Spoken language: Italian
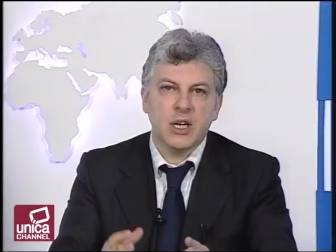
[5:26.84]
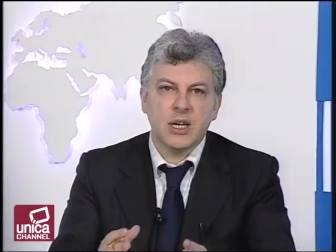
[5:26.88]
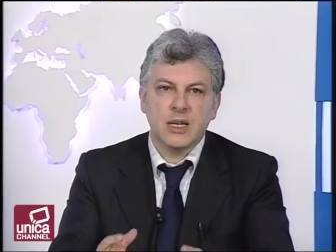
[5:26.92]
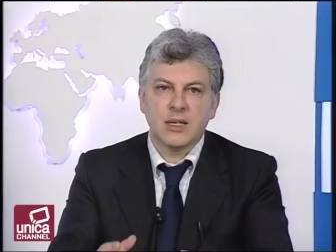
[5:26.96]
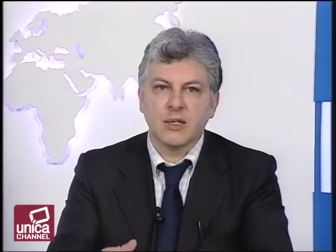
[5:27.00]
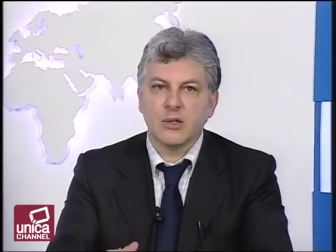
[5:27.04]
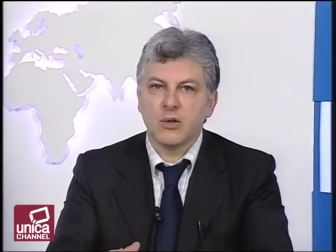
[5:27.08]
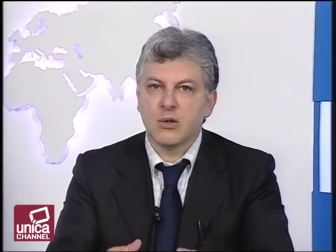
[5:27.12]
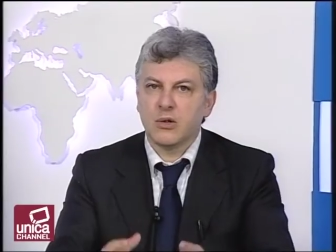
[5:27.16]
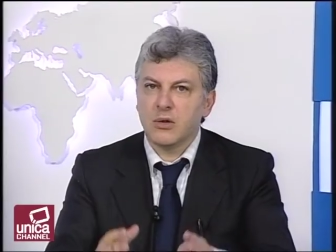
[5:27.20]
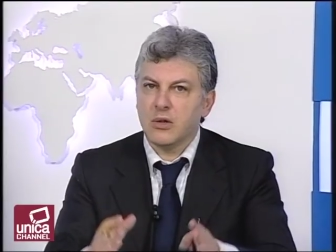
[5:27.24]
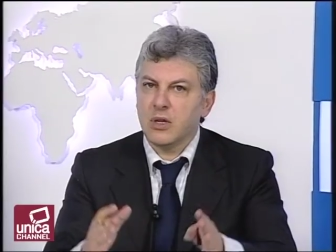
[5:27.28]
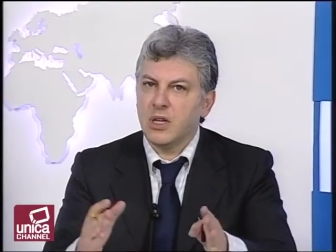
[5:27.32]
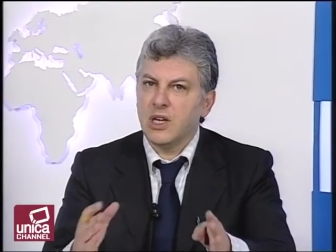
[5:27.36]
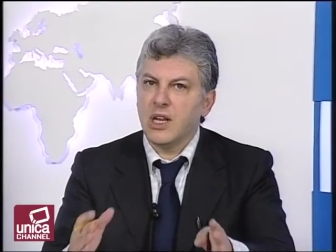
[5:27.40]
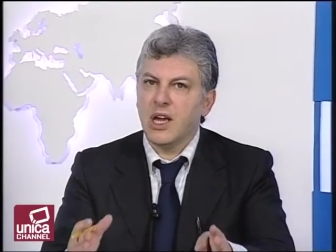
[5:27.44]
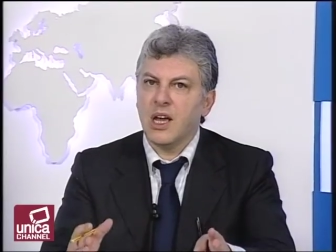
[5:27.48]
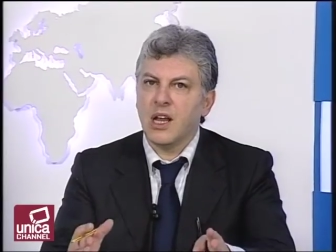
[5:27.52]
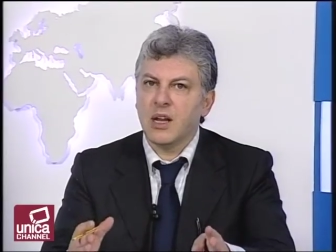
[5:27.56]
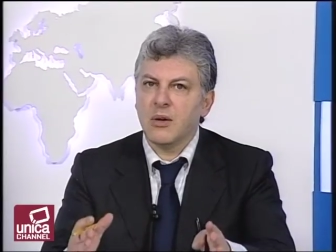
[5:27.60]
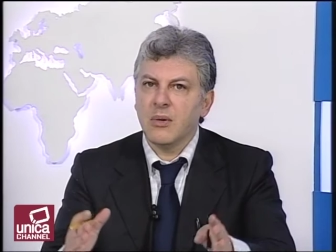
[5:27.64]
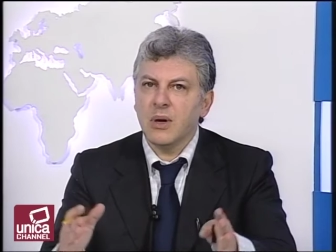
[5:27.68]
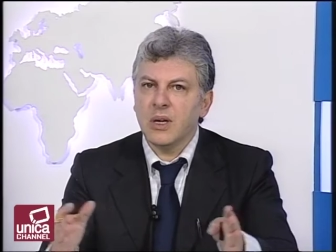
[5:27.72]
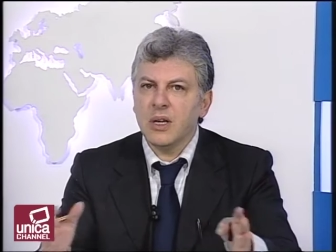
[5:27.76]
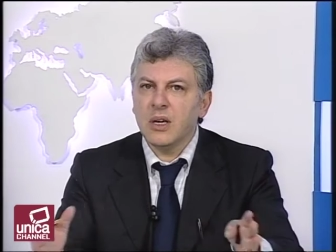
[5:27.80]
a
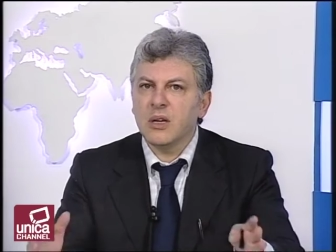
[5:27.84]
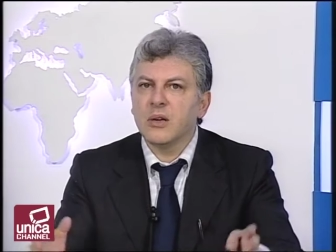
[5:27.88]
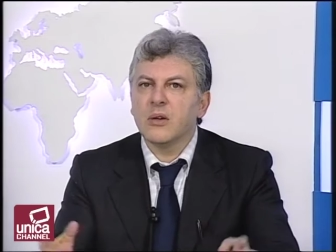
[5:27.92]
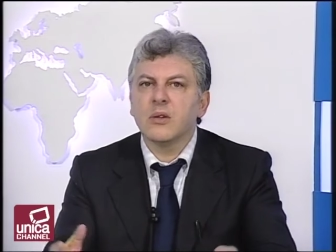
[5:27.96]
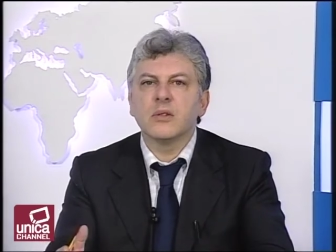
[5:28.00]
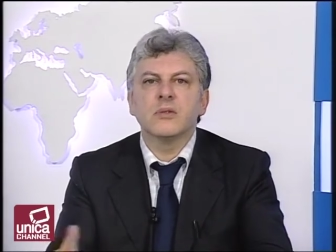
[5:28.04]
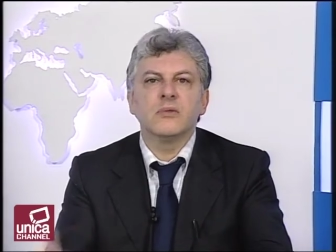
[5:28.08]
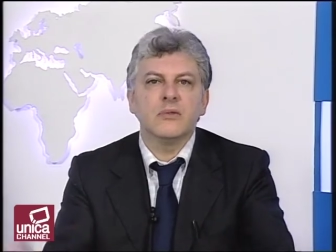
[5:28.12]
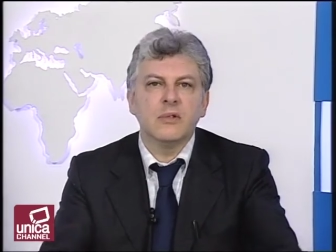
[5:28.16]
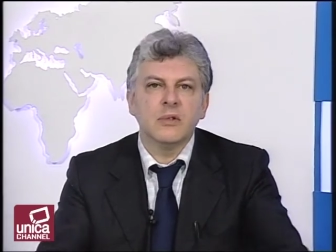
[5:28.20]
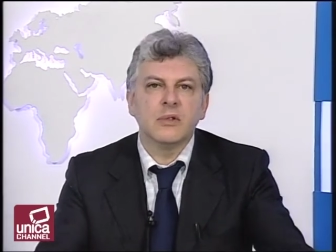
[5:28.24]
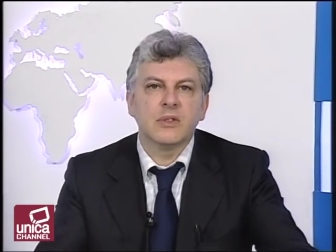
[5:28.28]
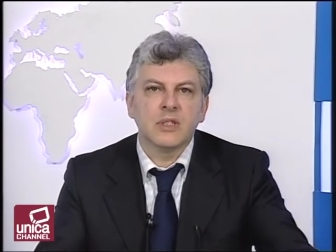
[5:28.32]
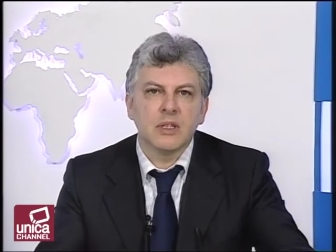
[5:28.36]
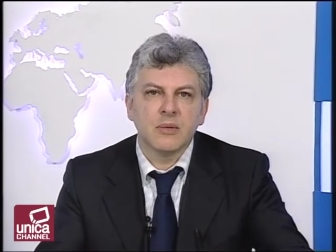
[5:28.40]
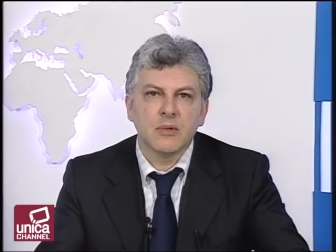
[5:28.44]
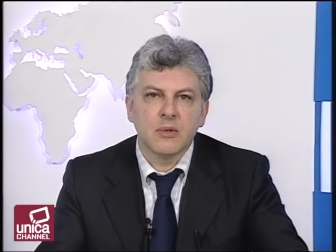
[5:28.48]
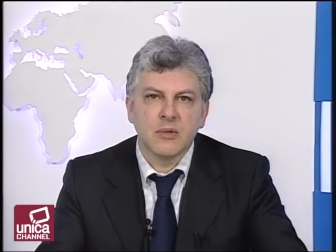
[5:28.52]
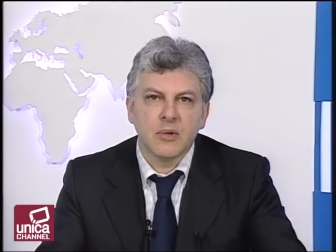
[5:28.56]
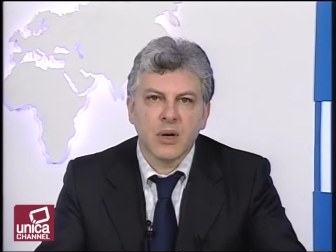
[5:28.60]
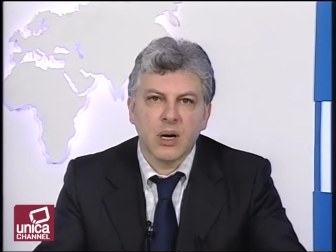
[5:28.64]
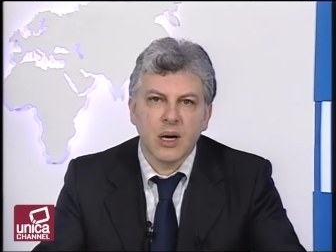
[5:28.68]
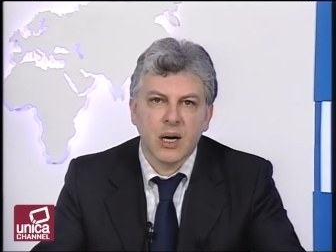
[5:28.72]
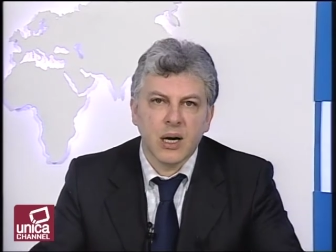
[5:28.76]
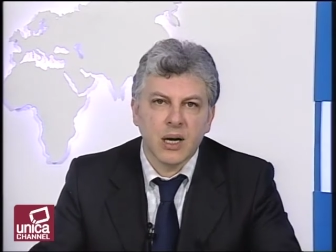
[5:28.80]
sottolineare qualche cosa, noi siamo
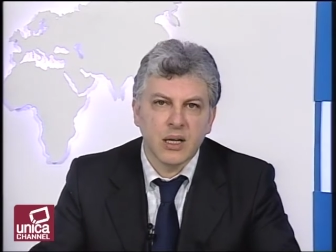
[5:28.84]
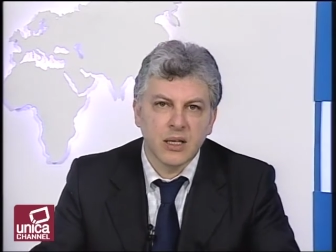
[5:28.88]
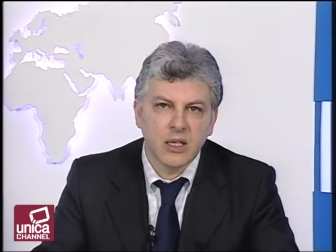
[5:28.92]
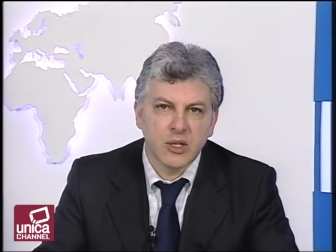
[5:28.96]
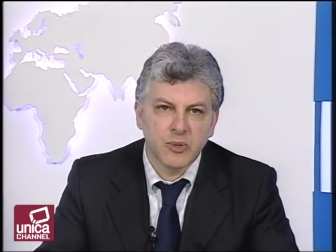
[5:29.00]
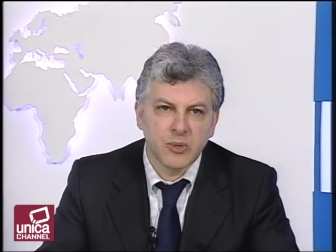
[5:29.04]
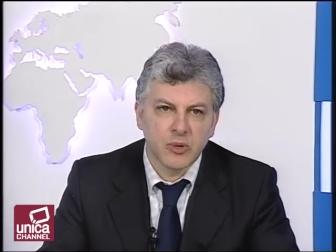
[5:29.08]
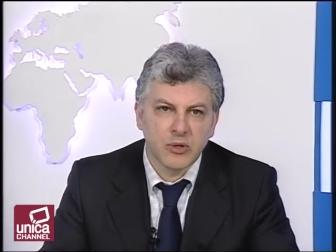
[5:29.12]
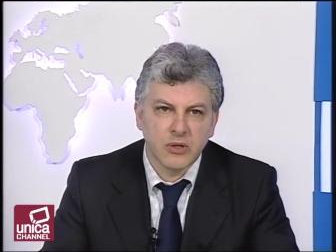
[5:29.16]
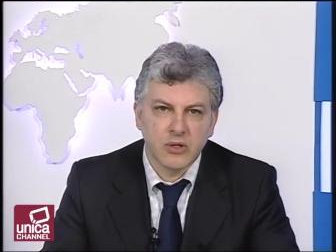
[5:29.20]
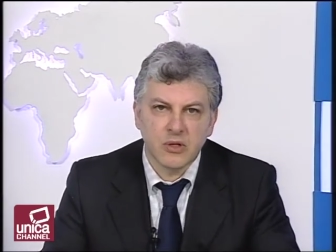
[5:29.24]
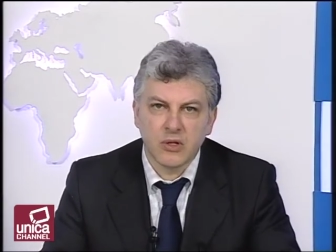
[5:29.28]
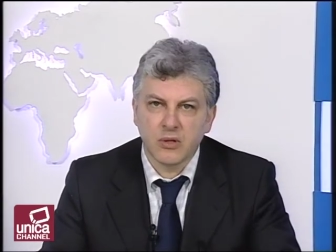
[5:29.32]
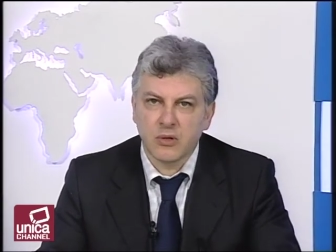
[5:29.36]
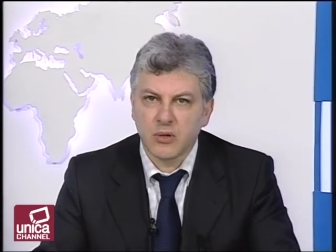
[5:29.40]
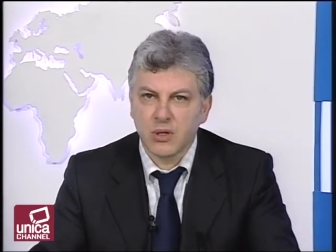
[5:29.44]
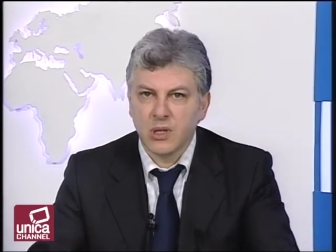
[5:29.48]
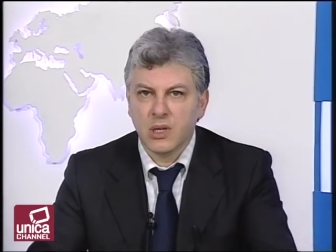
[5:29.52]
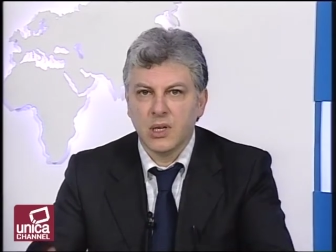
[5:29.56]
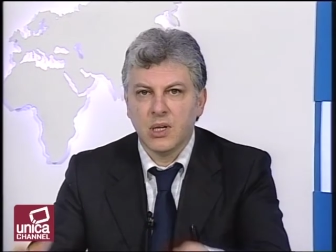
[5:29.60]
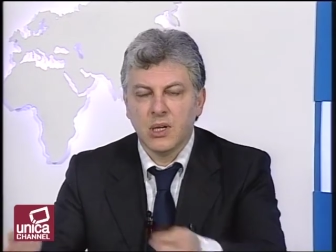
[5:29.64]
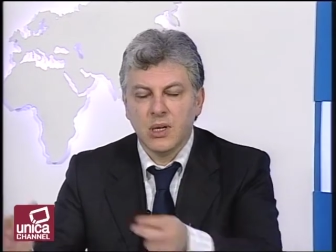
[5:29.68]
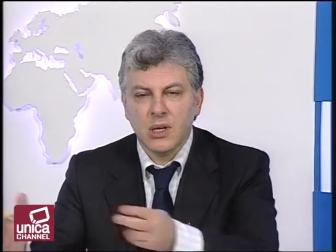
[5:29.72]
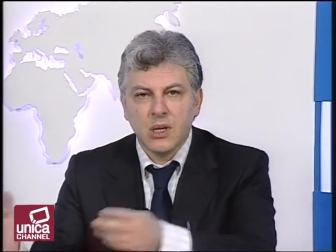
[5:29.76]
qua a disposizione.